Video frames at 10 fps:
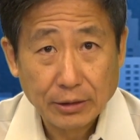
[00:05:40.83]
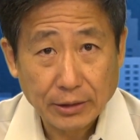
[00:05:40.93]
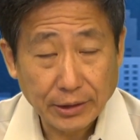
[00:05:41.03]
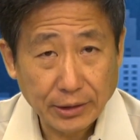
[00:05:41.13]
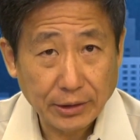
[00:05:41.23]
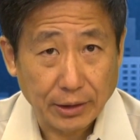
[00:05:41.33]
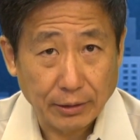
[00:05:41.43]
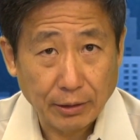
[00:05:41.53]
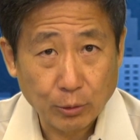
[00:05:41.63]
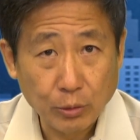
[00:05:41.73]
这地铁
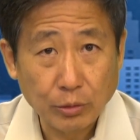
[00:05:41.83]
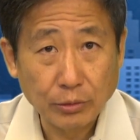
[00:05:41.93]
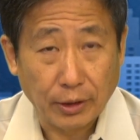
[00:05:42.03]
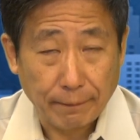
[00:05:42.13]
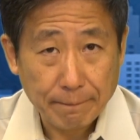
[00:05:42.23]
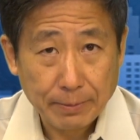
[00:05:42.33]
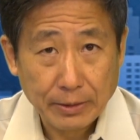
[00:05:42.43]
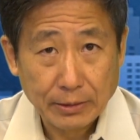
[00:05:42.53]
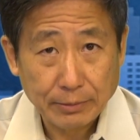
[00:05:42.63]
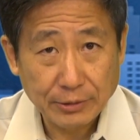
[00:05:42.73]
呢空空的，
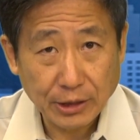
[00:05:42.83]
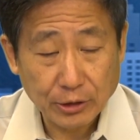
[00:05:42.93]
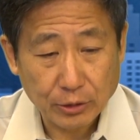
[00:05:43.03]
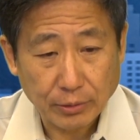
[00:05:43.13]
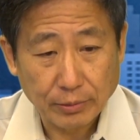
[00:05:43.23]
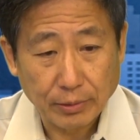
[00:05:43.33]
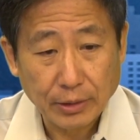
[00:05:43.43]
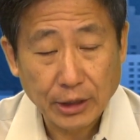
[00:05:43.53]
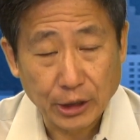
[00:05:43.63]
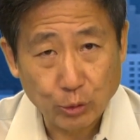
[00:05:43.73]
那么这个时候
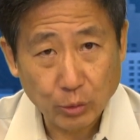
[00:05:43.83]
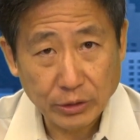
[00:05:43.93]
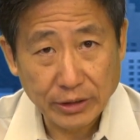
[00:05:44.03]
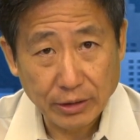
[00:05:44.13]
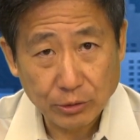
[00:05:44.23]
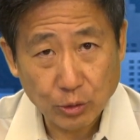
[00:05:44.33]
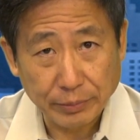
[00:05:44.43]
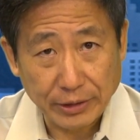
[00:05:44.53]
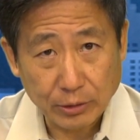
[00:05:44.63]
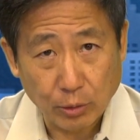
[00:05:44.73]
很多的座
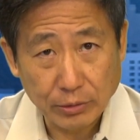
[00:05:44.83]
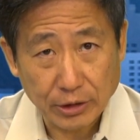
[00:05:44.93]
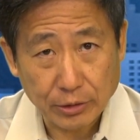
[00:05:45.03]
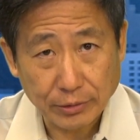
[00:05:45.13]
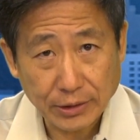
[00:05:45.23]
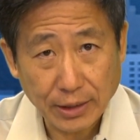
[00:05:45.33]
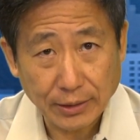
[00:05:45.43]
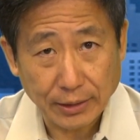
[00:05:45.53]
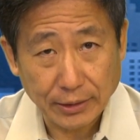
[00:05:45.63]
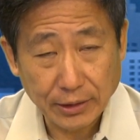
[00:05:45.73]
位空的时候，上
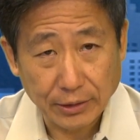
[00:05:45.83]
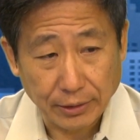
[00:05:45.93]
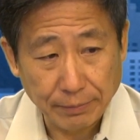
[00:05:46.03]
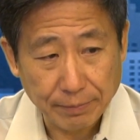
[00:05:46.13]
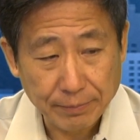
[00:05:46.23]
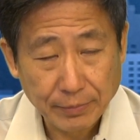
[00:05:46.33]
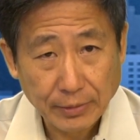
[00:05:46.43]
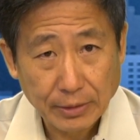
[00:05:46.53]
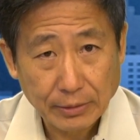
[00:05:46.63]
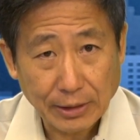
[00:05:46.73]
来了一个人，
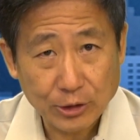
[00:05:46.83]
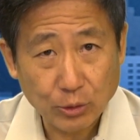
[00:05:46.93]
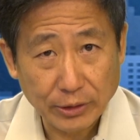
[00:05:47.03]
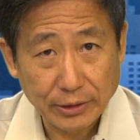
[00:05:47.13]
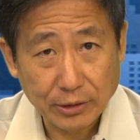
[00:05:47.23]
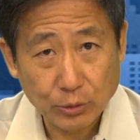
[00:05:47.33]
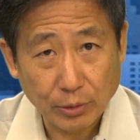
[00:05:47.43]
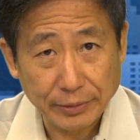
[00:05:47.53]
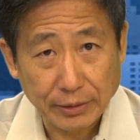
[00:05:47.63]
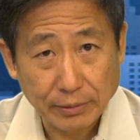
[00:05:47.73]
他坐了一个
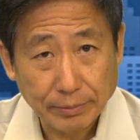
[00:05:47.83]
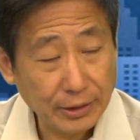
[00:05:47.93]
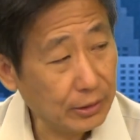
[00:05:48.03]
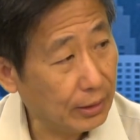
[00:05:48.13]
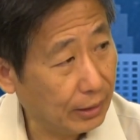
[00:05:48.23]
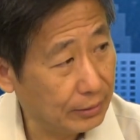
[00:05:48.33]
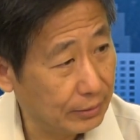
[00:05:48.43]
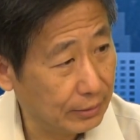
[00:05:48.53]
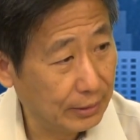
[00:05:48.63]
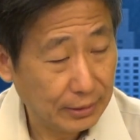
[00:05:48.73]
座位，没事儿啊。
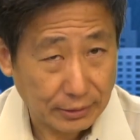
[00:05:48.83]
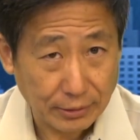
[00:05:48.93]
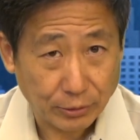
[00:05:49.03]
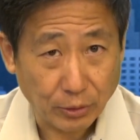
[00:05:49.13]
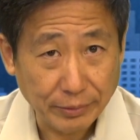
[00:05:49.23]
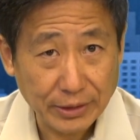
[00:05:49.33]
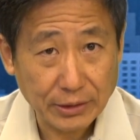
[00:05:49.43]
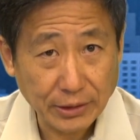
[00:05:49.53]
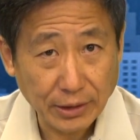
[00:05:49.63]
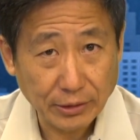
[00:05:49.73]
嗯，所谓
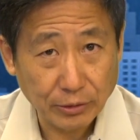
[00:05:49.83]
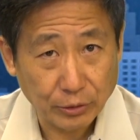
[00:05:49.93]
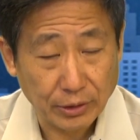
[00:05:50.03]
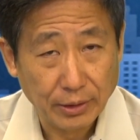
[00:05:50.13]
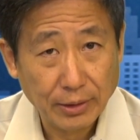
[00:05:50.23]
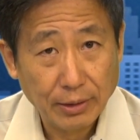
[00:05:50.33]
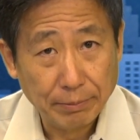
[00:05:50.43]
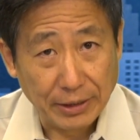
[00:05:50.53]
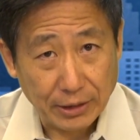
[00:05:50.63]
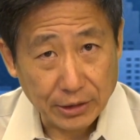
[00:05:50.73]
线性就是
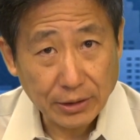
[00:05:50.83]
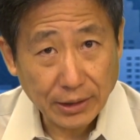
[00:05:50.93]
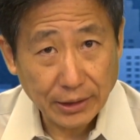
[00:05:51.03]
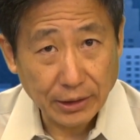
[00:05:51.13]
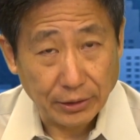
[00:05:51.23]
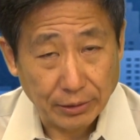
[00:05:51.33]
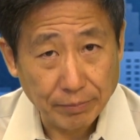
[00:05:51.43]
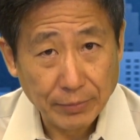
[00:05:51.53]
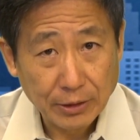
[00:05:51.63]
每增加一个人。